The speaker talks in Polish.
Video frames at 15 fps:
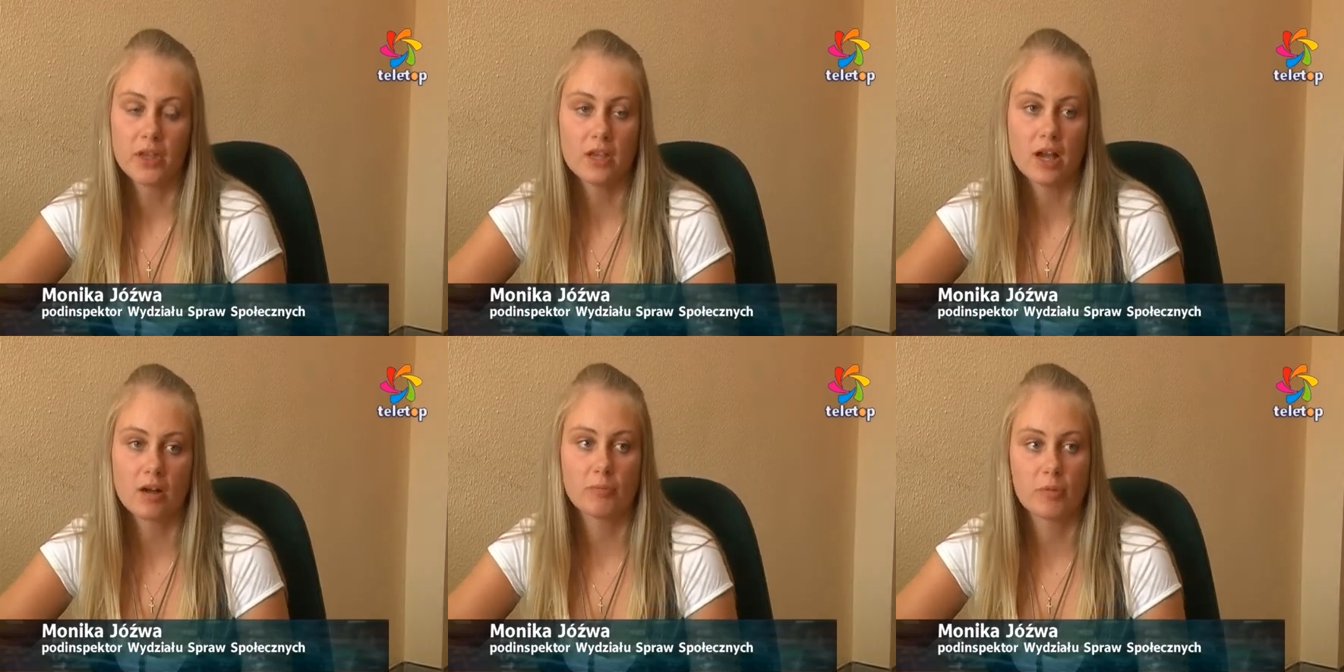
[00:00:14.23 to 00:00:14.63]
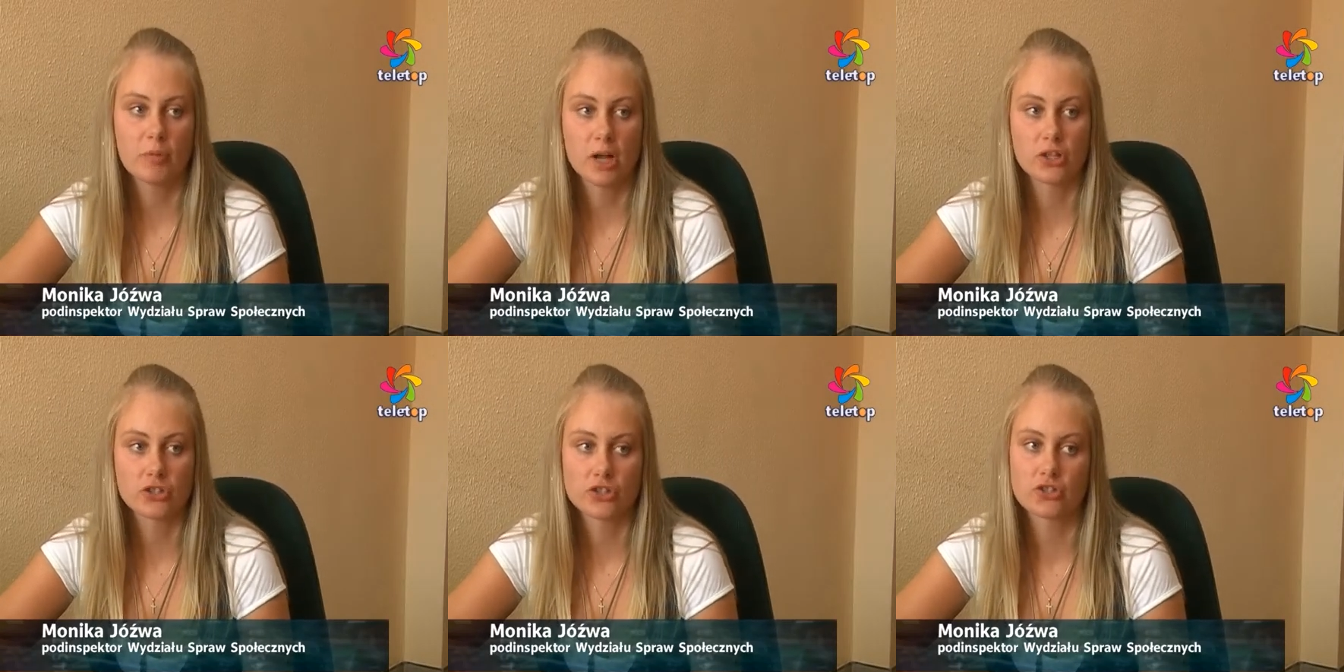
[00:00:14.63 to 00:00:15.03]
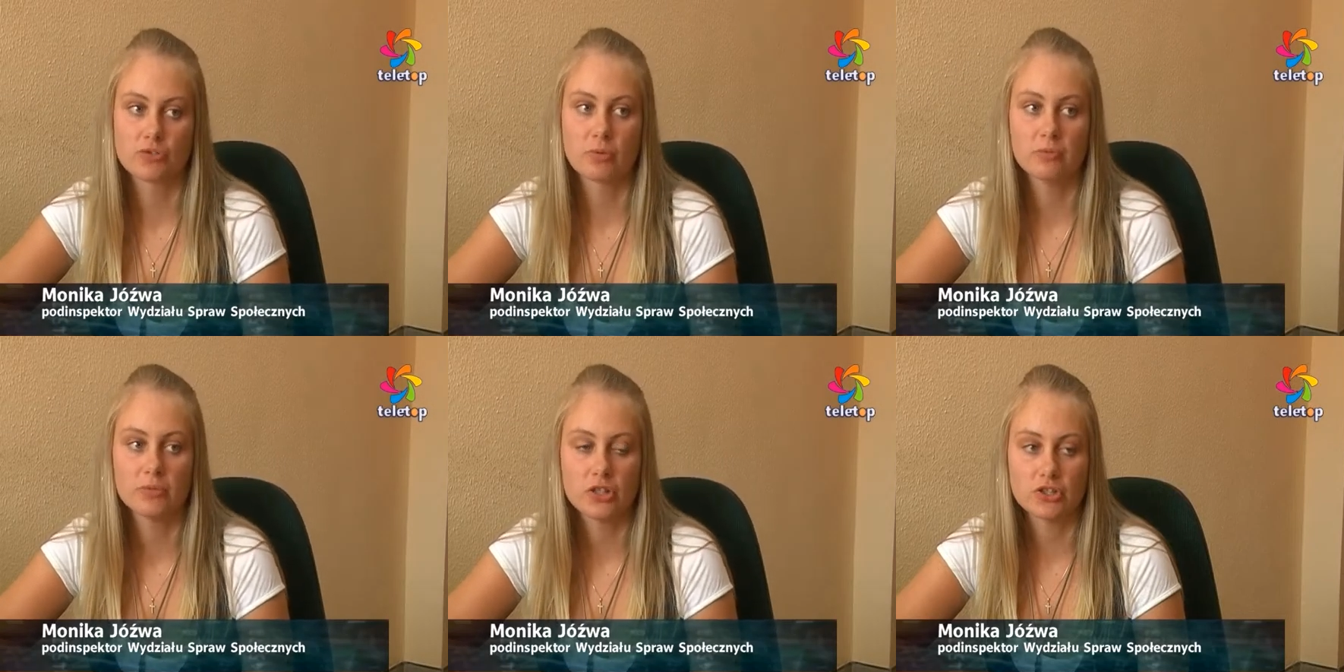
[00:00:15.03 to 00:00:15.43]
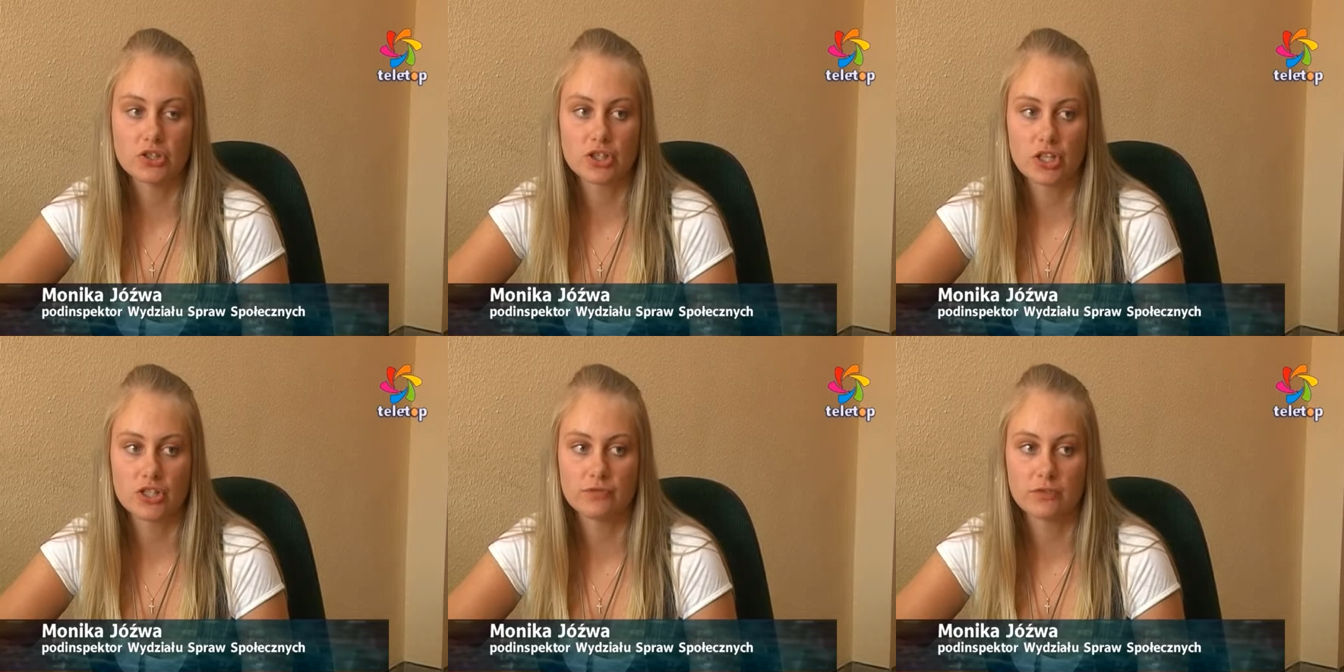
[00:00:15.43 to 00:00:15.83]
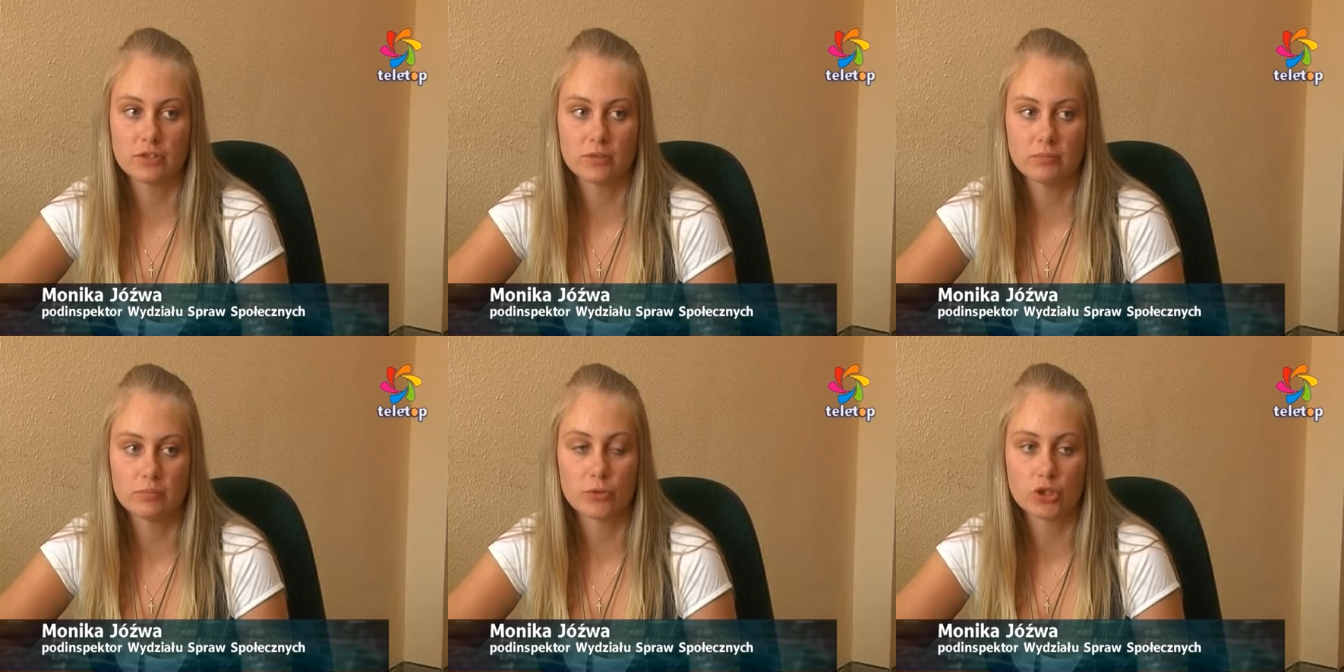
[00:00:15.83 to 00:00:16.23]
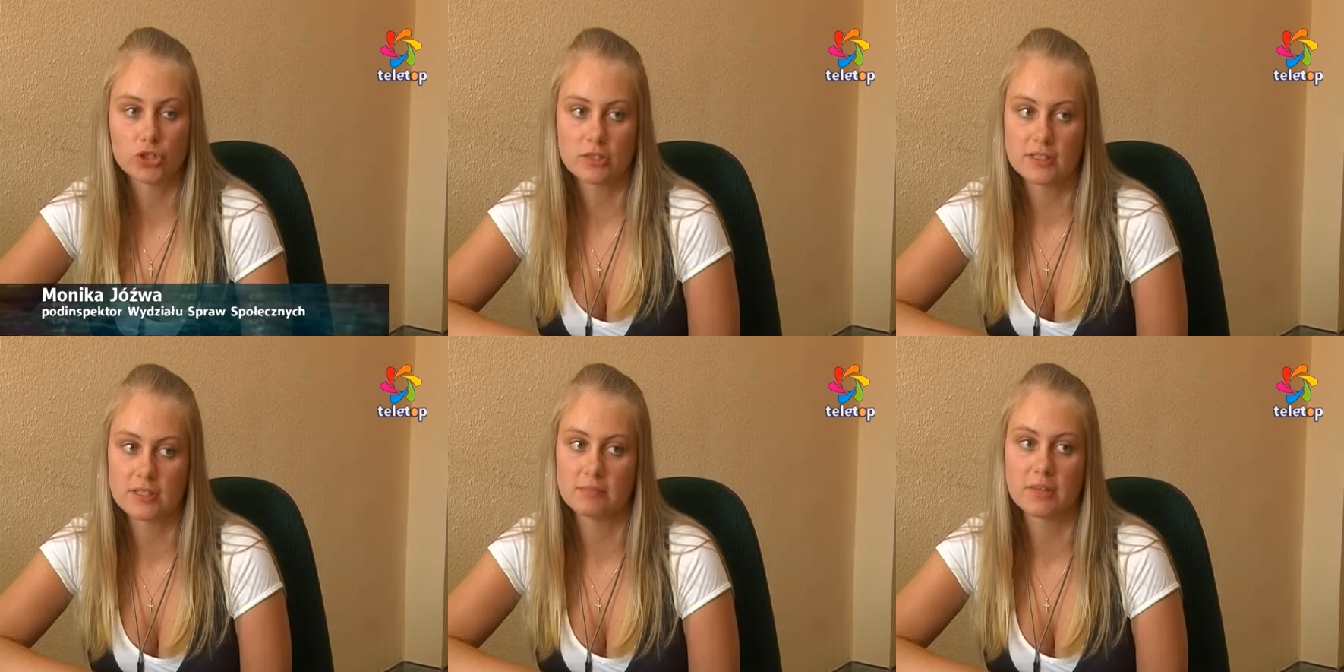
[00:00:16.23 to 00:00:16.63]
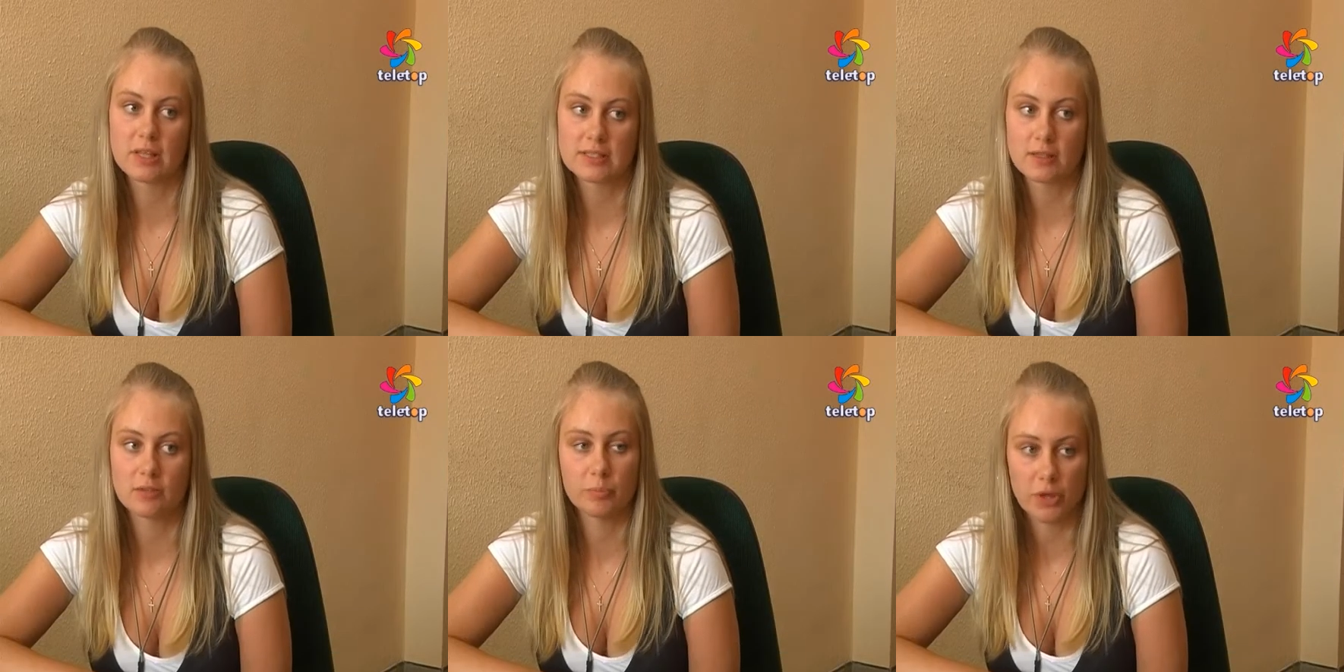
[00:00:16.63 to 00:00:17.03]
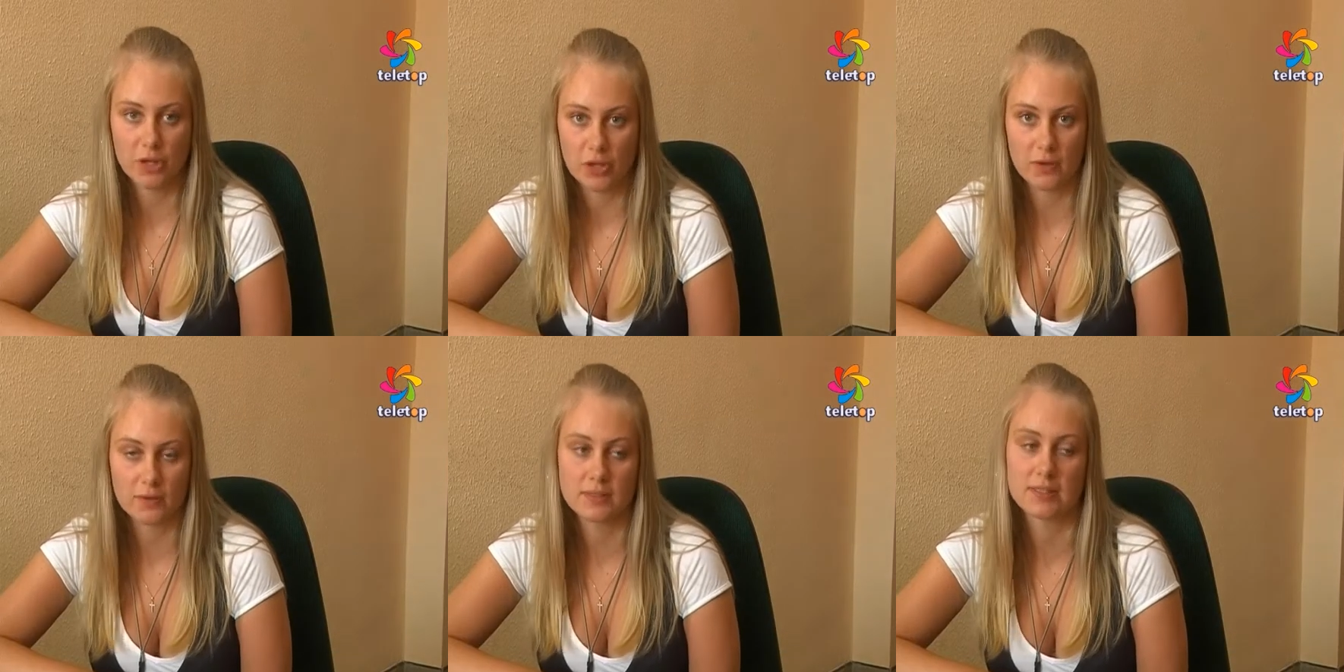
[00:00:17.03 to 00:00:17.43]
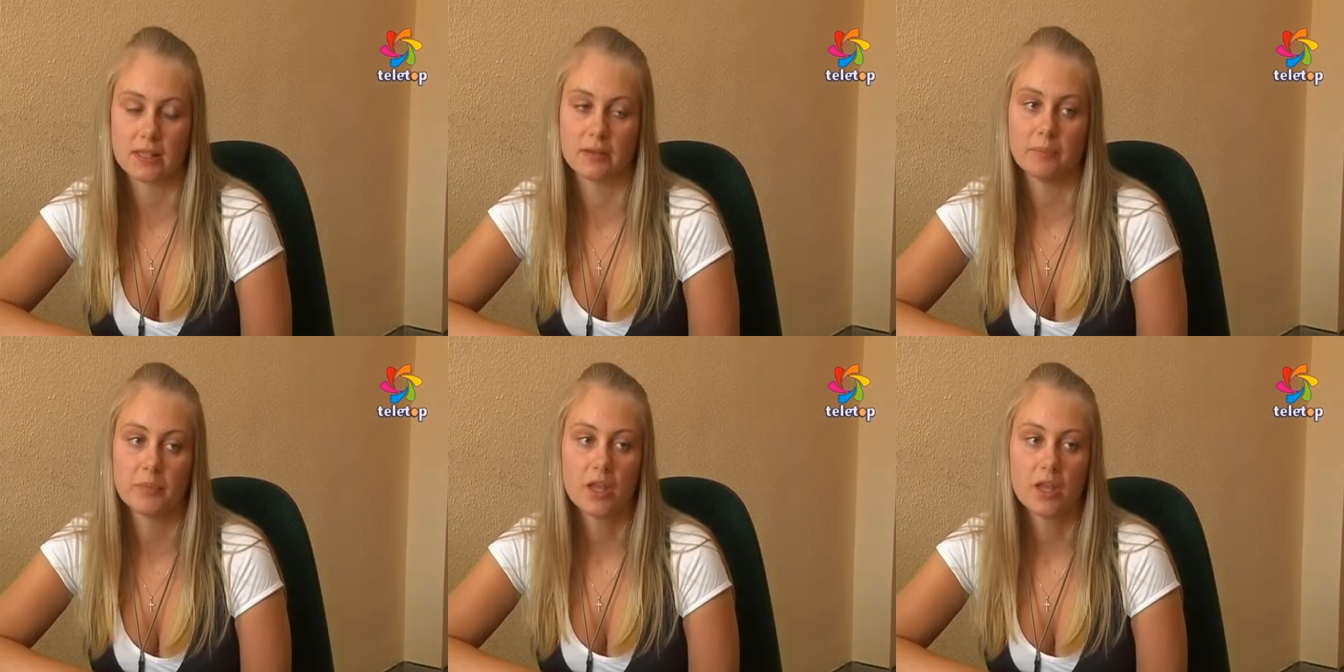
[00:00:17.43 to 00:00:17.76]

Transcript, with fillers: jak pomagać osobom nietrzeźwym, proszącym nas o pieniądze